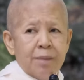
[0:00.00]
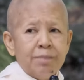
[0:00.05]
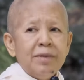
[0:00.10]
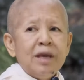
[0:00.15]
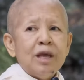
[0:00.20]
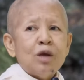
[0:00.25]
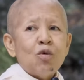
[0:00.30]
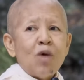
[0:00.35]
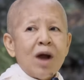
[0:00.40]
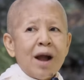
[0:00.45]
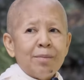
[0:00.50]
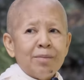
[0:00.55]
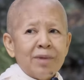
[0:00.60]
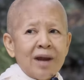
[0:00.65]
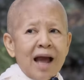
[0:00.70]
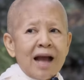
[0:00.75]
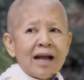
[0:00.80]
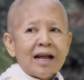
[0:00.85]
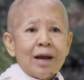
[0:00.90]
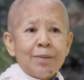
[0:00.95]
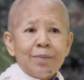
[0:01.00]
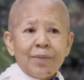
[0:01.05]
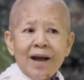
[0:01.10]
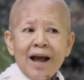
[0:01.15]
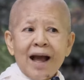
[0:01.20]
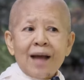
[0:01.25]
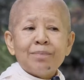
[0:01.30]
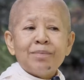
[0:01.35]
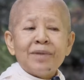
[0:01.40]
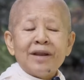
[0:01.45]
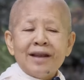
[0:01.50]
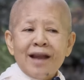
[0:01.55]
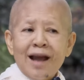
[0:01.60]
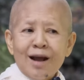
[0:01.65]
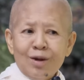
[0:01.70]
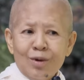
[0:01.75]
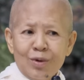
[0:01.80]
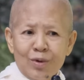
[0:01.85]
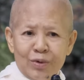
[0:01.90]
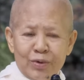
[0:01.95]
มีความรักกับการเป็นนั
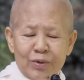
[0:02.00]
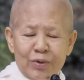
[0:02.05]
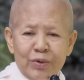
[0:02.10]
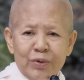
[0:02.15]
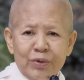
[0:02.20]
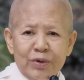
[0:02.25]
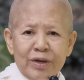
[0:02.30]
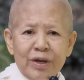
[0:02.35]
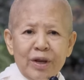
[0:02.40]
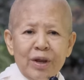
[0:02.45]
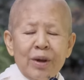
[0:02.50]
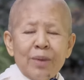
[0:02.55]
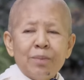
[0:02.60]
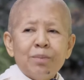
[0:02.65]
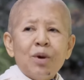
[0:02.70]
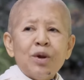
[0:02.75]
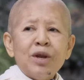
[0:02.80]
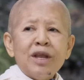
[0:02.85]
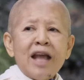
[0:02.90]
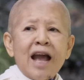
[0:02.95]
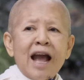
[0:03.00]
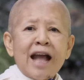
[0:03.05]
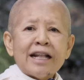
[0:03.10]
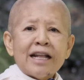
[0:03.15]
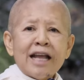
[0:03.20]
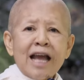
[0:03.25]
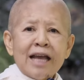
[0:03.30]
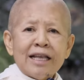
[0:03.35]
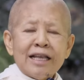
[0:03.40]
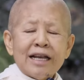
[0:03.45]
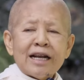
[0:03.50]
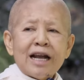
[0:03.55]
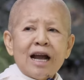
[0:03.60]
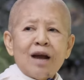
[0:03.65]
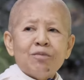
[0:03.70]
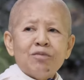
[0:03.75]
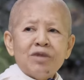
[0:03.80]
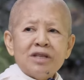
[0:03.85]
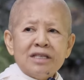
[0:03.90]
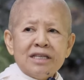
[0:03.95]
กลงทุนบริหารกายกร
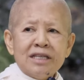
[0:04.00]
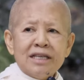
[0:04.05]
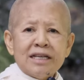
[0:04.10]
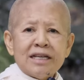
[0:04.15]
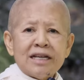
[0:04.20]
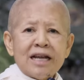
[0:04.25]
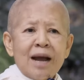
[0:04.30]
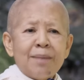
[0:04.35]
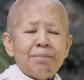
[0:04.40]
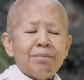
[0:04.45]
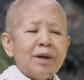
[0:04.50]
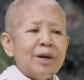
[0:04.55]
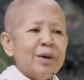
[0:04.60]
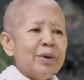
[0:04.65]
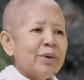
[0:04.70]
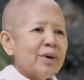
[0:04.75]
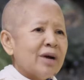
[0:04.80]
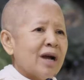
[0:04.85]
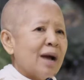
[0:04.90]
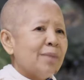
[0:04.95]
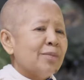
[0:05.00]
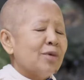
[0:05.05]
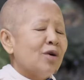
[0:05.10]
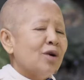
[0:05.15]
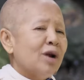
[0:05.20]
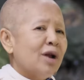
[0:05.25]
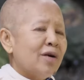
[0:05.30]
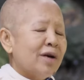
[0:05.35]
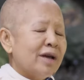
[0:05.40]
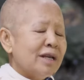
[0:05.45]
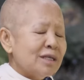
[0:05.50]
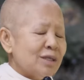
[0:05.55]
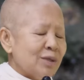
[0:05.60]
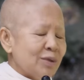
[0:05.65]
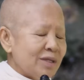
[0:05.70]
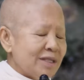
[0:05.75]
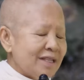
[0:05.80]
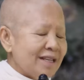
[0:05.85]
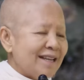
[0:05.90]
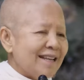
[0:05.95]
รมวจีกรรมมโนกรรมของเราให้สุ
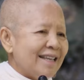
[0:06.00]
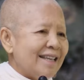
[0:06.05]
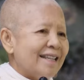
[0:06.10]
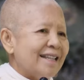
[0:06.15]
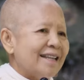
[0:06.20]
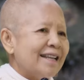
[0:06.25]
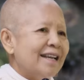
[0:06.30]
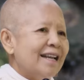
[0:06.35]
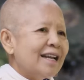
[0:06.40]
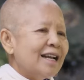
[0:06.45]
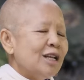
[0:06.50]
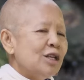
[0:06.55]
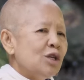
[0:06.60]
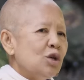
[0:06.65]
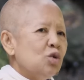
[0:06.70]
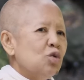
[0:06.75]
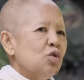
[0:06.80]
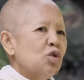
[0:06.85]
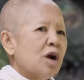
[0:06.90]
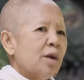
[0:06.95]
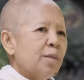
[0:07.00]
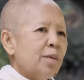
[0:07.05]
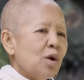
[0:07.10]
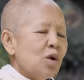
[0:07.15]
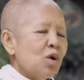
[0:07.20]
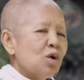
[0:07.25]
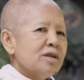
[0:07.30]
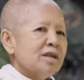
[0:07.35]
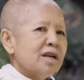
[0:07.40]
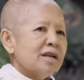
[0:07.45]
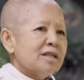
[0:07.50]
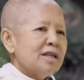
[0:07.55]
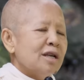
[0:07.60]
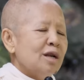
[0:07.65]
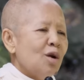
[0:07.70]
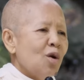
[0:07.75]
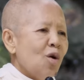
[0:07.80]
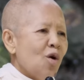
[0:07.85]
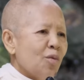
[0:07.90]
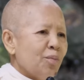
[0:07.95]
จริตอยู่กับโลกอย่างที่
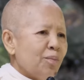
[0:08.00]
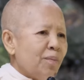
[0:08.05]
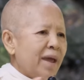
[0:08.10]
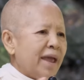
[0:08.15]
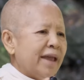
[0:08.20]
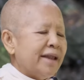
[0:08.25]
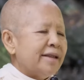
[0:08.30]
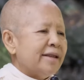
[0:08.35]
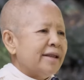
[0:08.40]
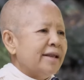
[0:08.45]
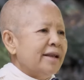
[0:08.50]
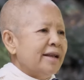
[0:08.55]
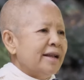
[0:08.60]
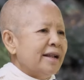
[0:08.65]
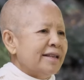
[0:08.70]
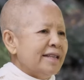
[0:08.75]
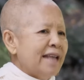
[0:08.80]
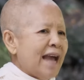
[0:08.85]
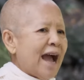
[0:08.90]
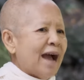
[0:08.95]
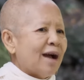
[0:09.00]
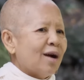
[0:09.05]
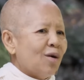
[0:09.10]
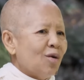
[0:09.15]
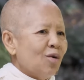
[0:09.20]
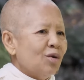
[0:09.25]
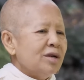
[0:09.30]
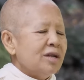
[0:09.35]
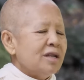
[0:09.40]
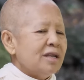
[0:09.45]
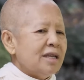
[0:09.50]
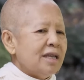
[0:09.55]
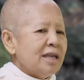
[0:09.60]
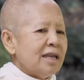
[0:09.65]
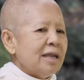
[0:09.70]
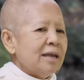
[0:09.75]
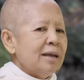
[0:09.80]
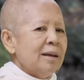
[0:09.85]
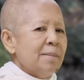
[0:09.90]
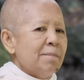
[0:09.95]
โลกเป็นอย่างคน
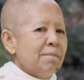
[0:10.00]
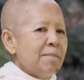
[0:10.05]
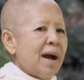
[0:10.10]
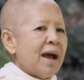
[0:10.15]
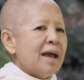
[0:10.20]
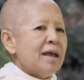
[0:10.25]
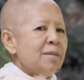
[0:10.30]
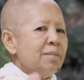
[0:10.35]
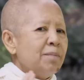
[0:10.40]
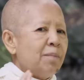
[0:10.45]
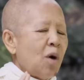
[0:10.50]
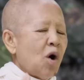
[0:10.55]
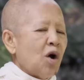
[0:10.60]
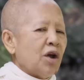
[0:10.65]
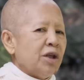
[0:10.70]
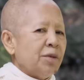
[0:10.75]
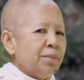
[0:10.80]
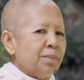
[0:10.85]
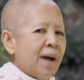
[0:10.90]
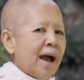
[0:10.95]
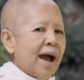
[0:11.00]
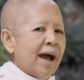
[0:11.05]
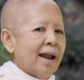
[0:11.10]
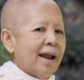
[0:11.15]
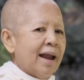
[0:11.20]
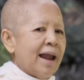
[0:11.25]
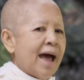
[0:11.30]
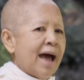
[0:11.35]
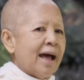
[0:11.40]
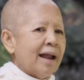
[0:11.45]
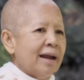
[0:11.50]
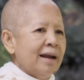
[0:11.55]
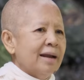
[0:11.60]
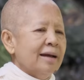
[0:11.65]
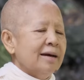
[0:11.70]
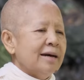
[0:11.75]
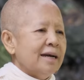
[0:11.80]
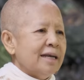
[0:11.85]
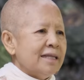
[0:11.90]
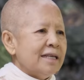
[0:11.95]
ที่ไม่ปล่อยปะละเล
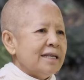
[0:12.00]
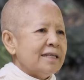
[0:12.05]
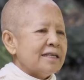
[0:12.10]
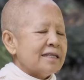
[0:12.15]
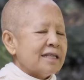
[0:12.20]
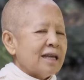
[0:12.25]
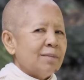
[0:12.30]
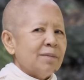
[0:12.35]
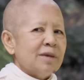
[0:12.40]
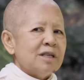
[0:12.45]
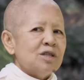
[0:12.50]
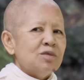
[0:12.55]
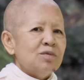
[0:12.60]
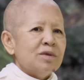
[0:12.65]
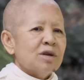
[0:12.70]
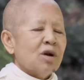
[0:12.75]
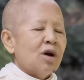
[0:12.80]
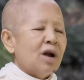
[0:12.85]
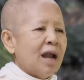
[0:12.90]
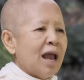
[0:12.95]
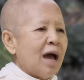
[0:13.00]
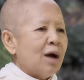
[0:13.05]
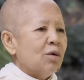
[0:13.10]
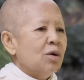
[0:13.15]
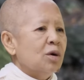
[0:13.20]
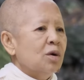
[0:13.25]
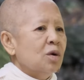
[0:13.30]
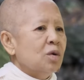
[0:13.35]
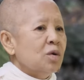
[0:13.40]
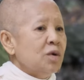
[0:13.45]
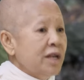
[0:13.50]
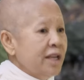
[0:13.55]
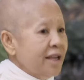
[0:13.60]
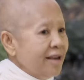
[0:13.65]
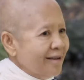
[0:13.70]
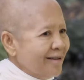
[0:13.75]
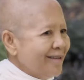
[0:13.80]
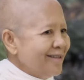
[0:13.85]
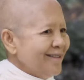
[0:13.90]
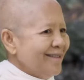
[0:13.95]
ยที่จะทำให้ชีวิตของเราดี
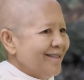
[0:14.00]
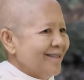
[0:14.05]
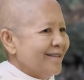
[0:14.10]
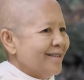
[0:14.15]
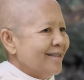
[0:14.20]
ขึ้น